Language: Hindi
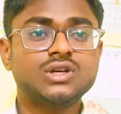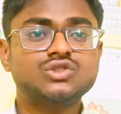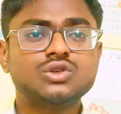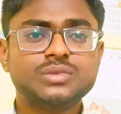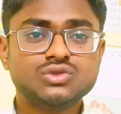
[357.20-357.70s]

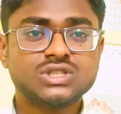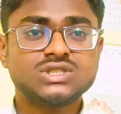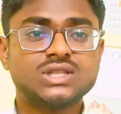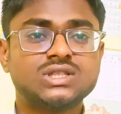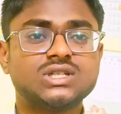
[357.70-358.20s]
जो भी उसके
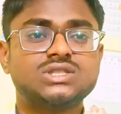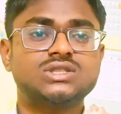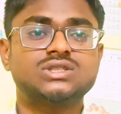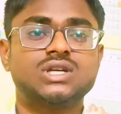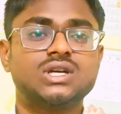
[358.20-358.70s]
साथ कष्ट
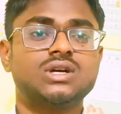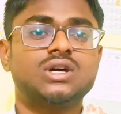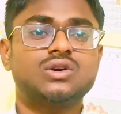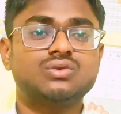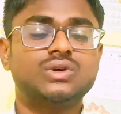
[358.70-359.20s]
निछले
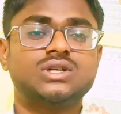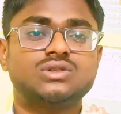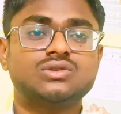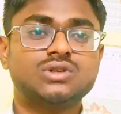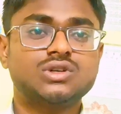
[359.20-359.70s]
हुए
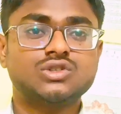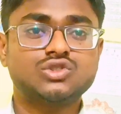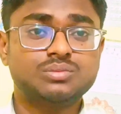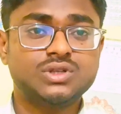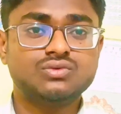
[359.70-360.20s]

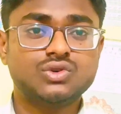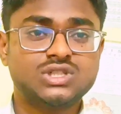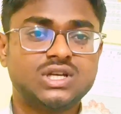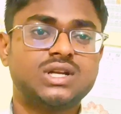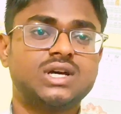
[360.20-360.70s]
जो भी वो
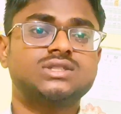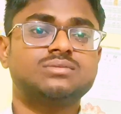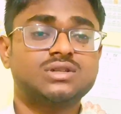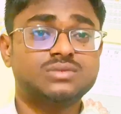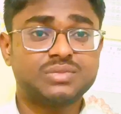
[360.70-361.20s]
झेल रहा है
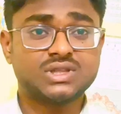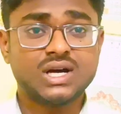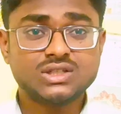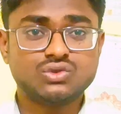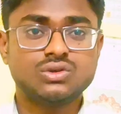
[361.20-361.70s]
समाज में
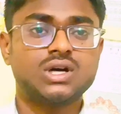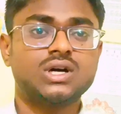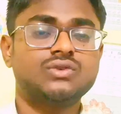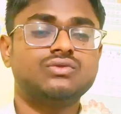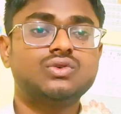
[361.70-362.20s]
प्रताड़ित हो रहा
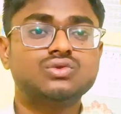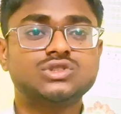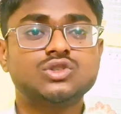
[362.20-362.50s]
है वो उससे